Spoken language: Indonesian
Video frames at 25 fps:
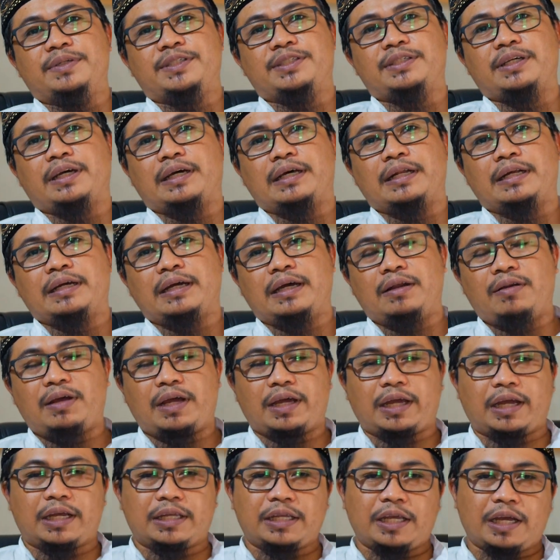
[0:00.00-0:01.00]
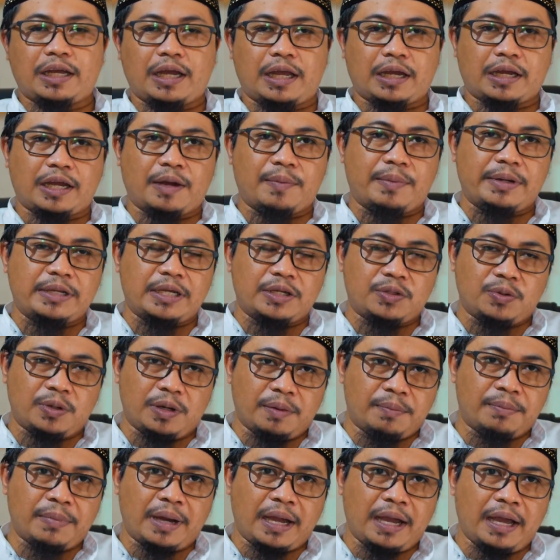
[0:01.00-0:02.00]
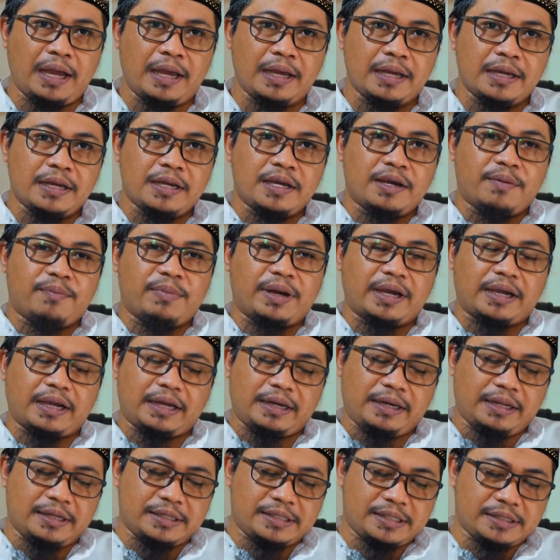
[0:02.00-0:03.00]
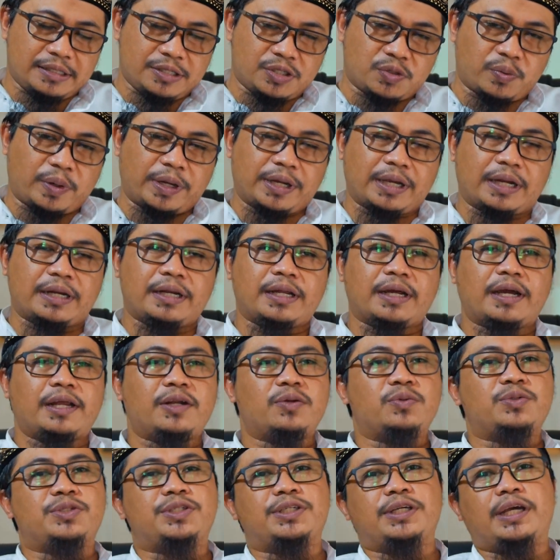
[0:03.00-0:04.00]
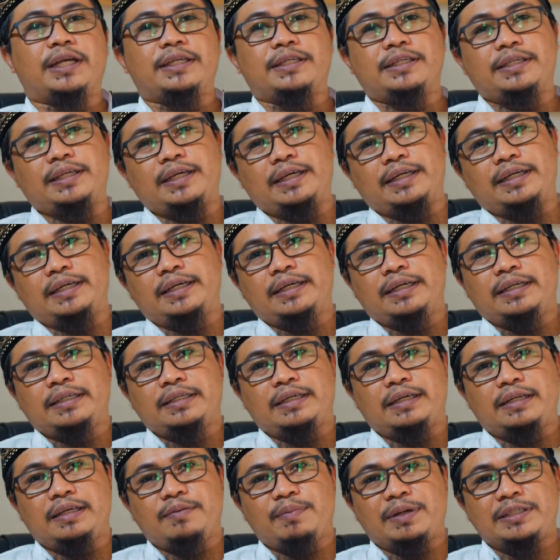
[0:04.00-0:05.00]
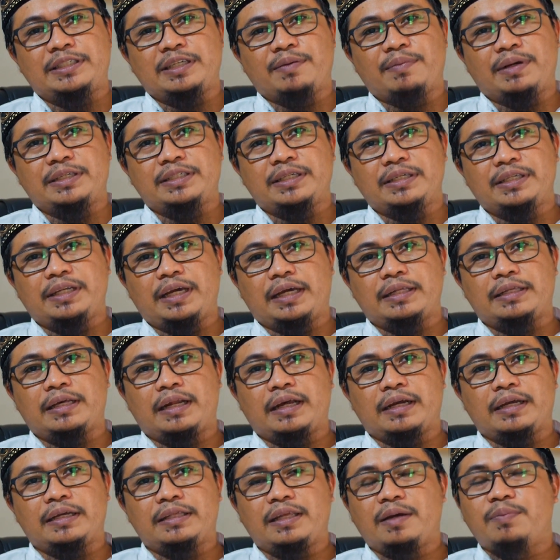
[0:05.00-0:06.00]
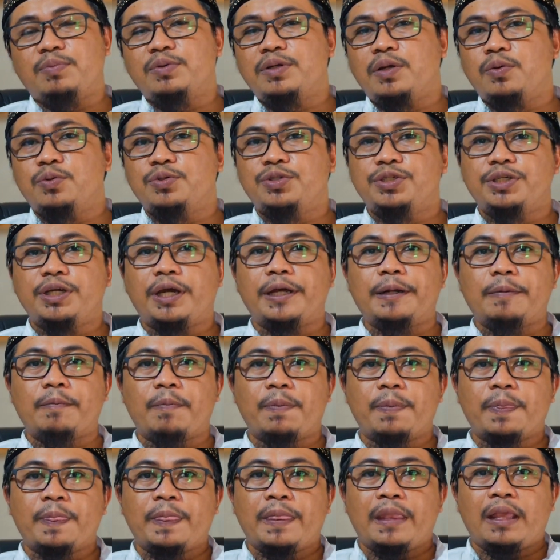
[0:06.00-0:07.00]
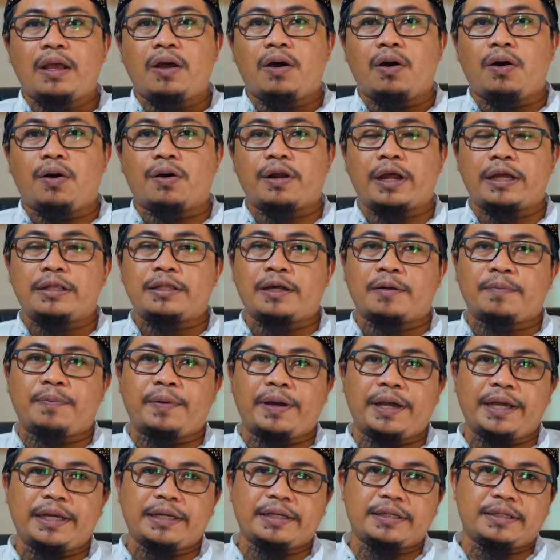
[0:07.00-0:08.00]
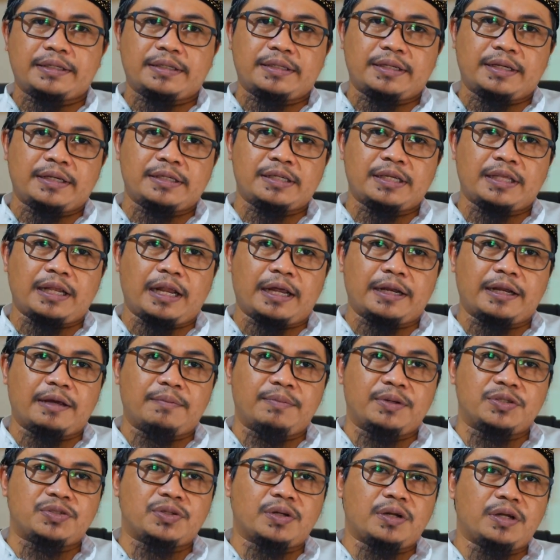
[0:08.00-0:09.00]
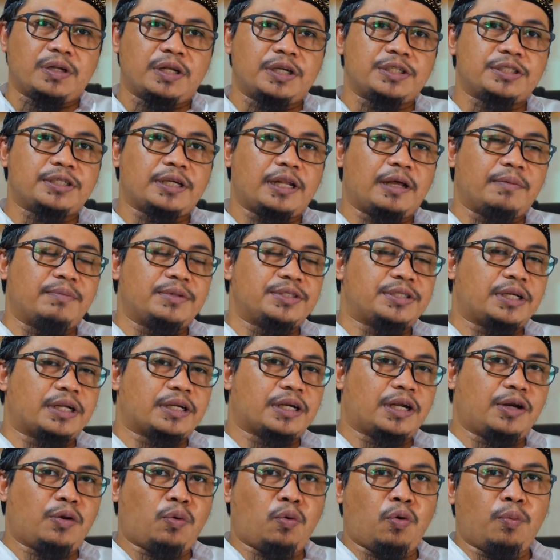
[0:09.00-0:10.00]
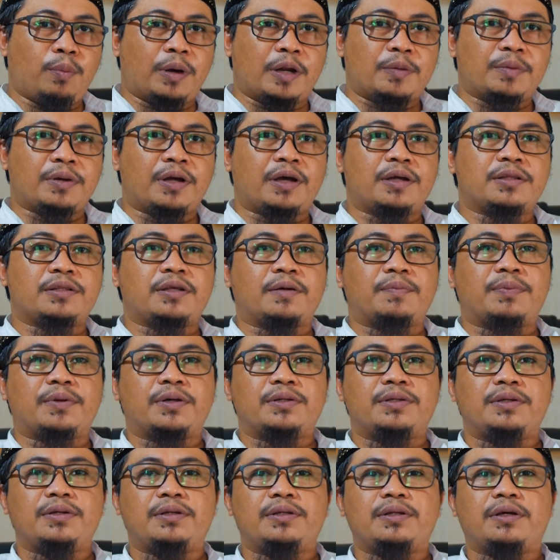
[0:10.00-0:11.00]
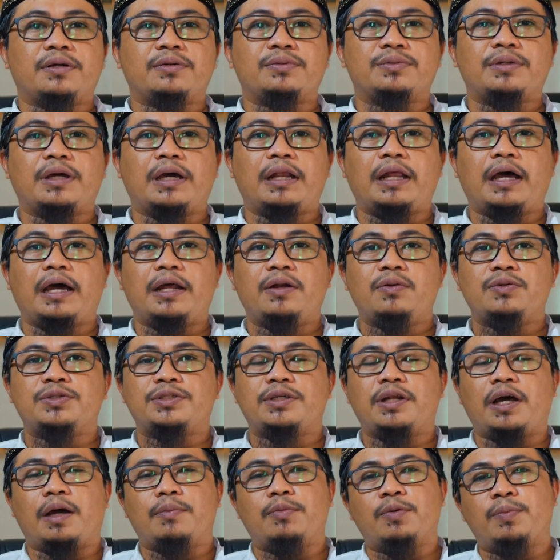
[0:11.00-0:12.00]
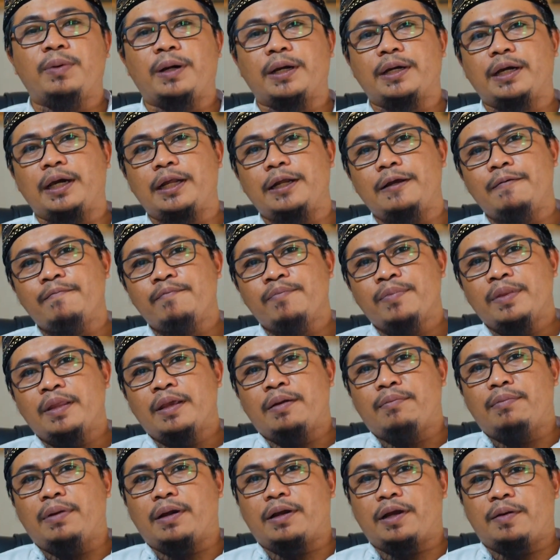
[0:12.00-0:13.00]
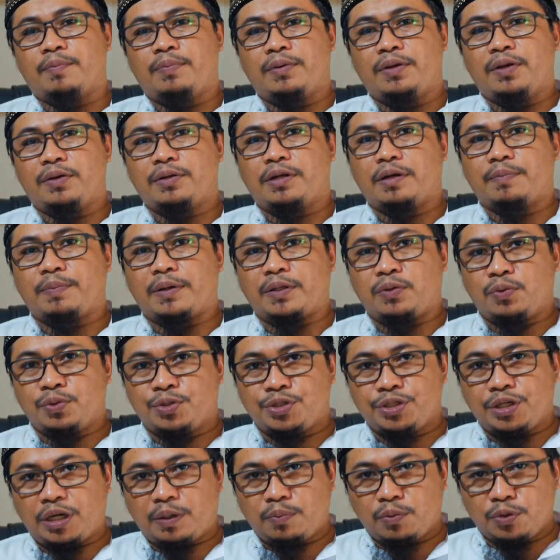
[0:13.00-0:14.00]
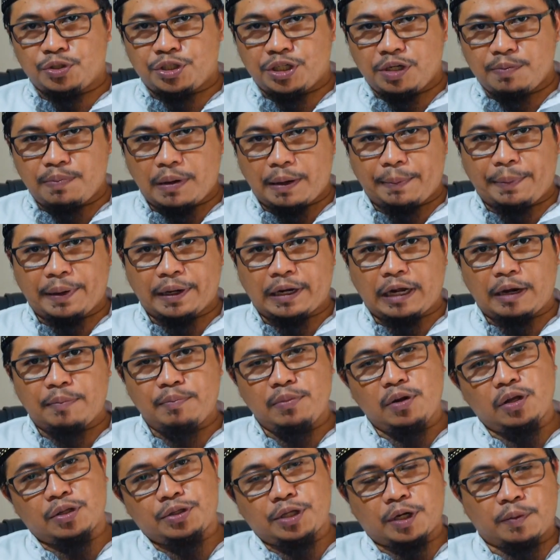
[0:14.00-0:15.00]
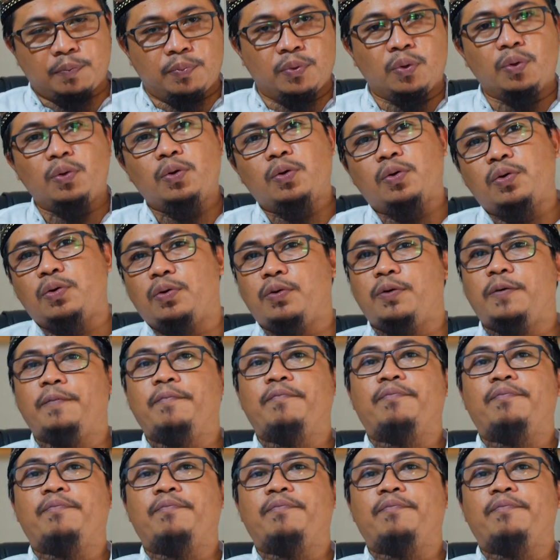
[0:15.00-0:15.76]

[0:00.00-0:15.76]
besar. Kalau agamanya agamanya itu lemah, maka disesuaikan dengan ujiannya. Jadi masing-masing di antara kita punya ujian. Orang yang terbaik eh, setelah Nabi SAW misalkan Umar bin Khattab radhiyallahu taala anhu setelah Abu Bakar, maka beliau dapat ujian musibah bahkan beliau terbunuh.